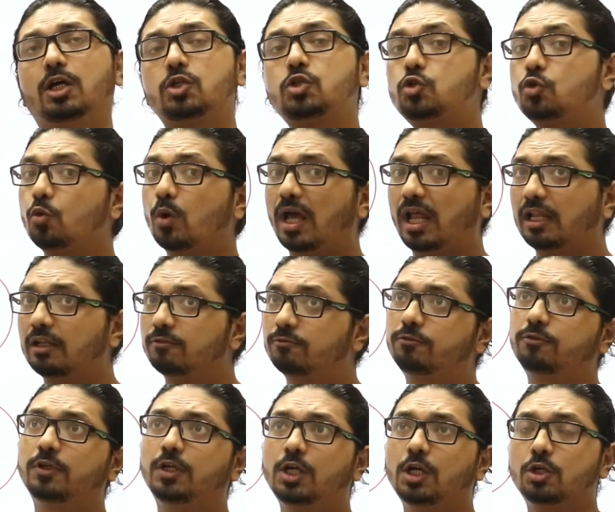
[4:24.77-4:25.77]
টুয়েলভ টুয়েলভ
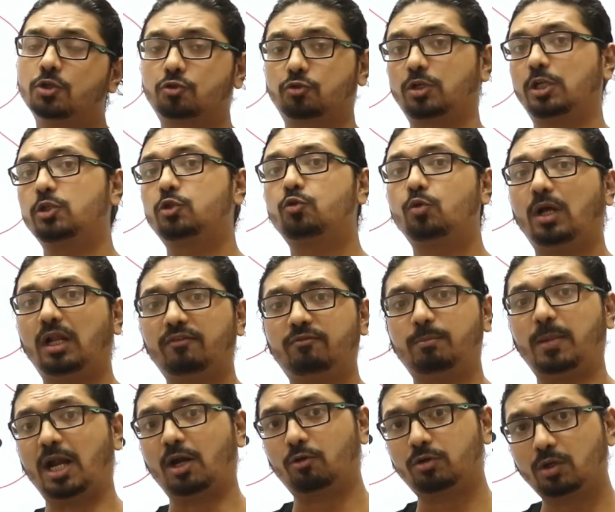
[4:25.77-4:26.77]
টোটাল টুয়েলভ
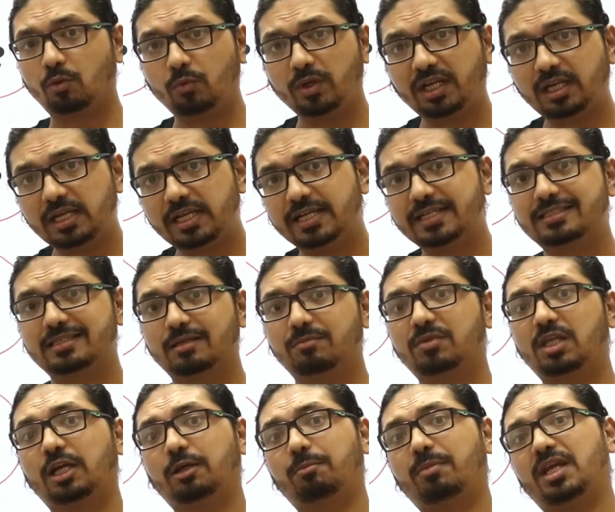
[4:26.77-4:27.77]
বারোটা উইকলি এক্সাম
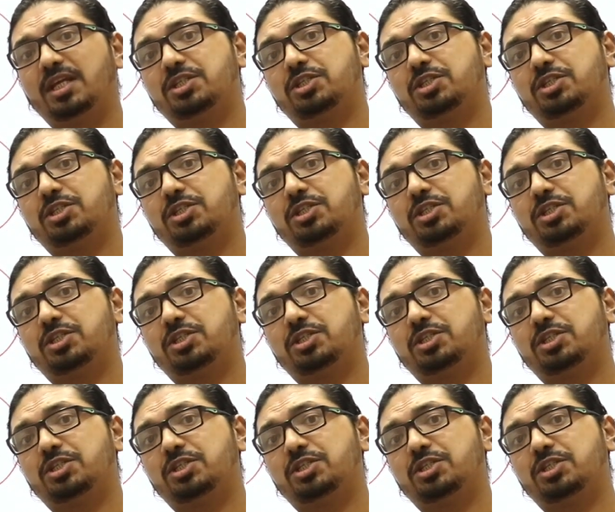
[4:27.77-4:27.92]
থাকবে